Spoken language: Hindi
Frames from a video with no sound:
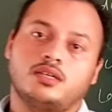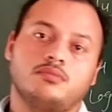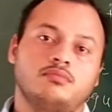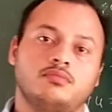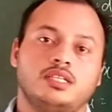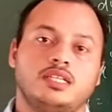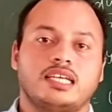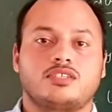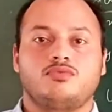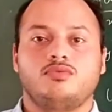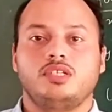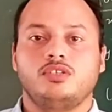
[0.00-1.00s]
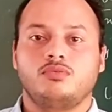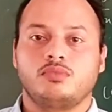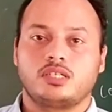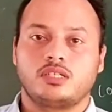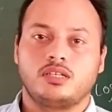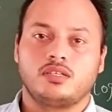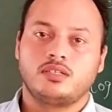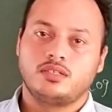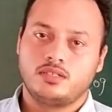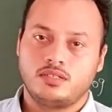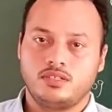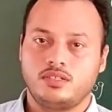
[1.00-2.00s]
हम नेक्स्ट वीडियो में करें
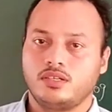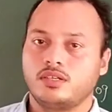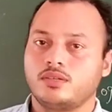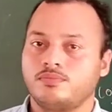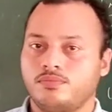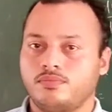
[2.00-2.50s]
ठीक